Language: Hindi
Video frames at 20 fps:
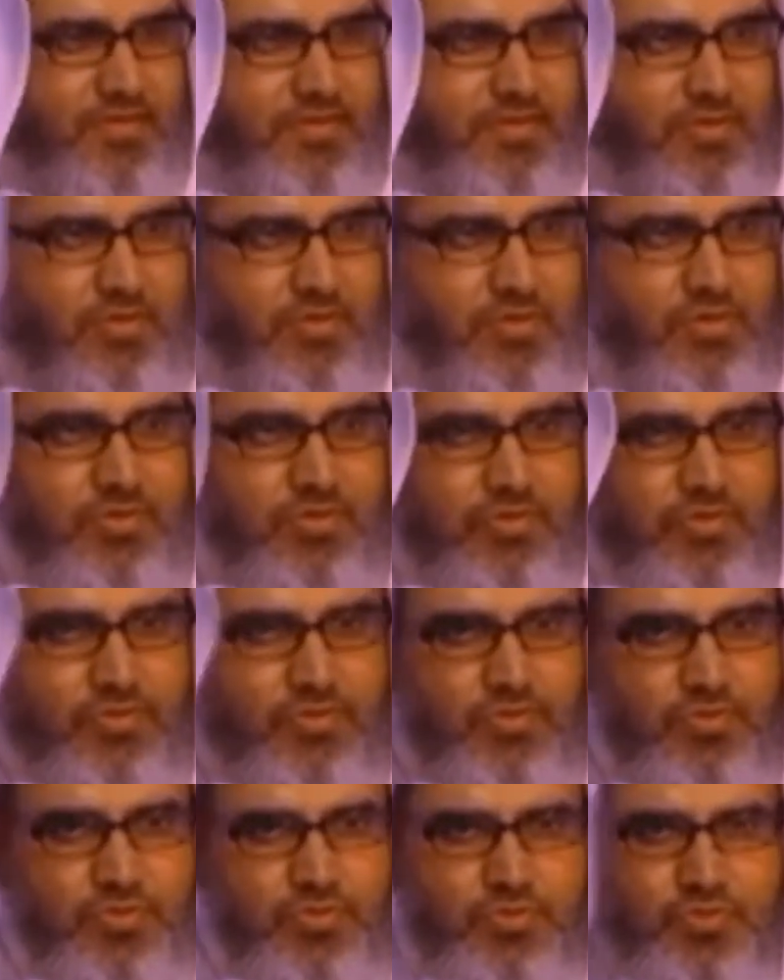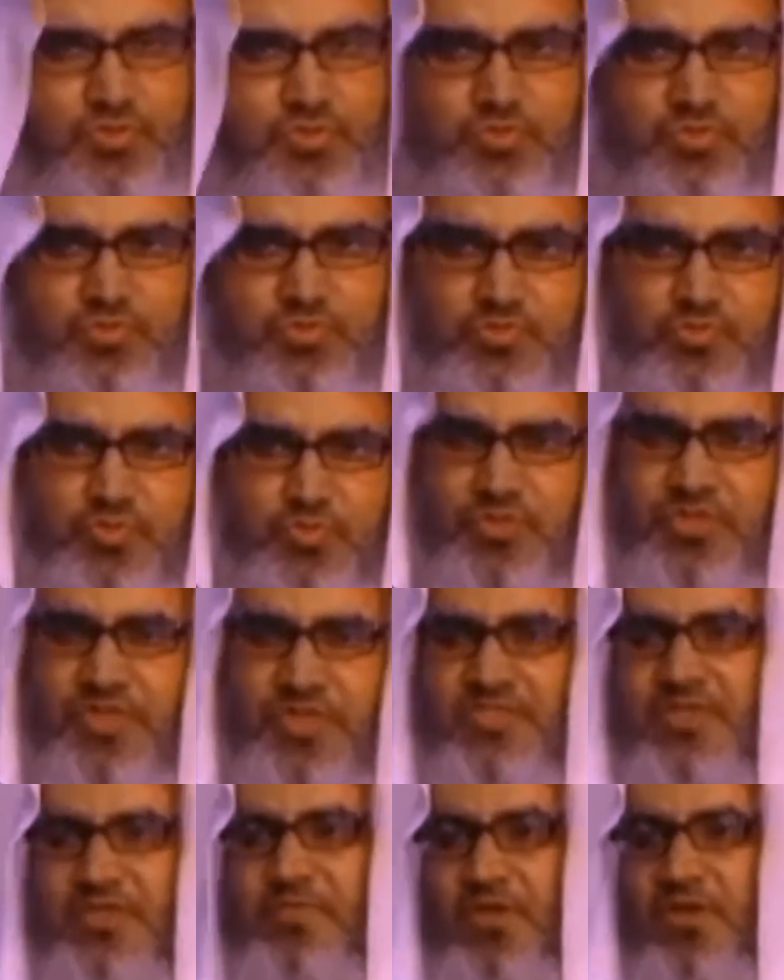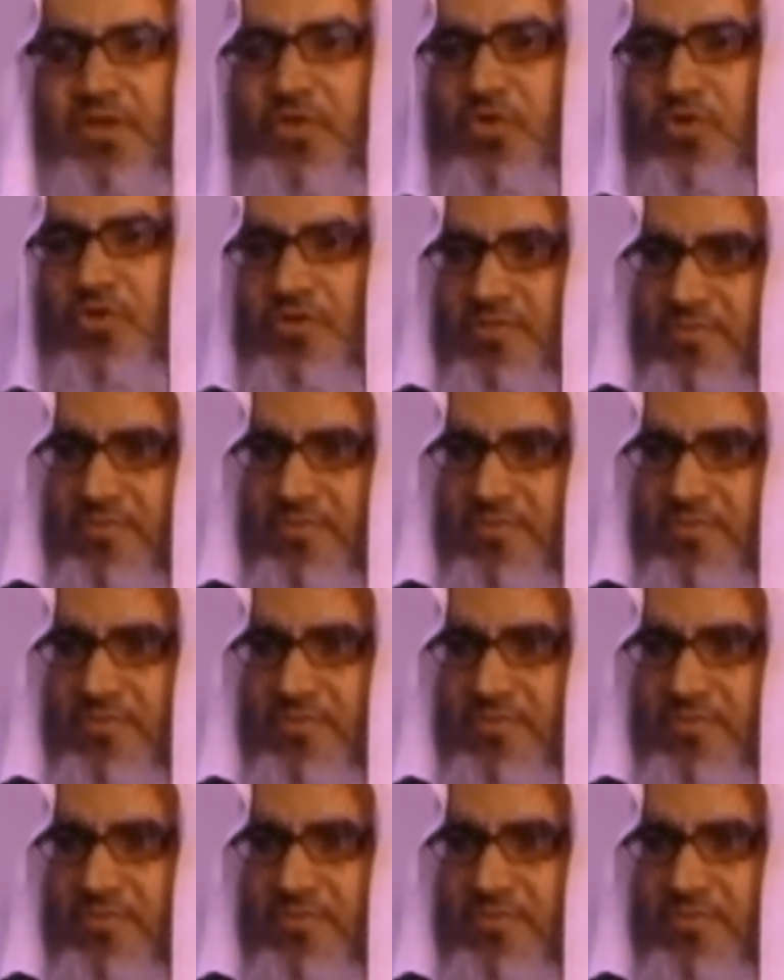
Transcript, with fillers: अरे जादू मेरी मां ने तो नहीं किया मेरे